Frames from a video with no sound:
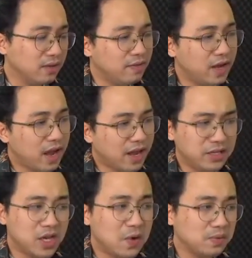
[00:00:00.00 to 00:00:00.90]
vì anh
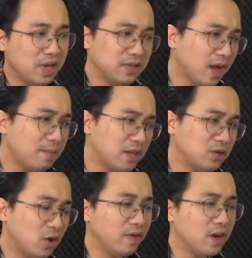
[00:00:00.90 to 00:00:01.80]
chồng thì rất là bận
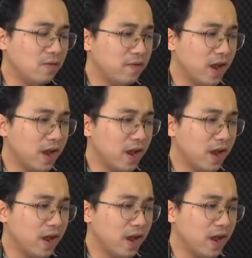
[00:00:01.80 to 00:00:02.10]
rộn với công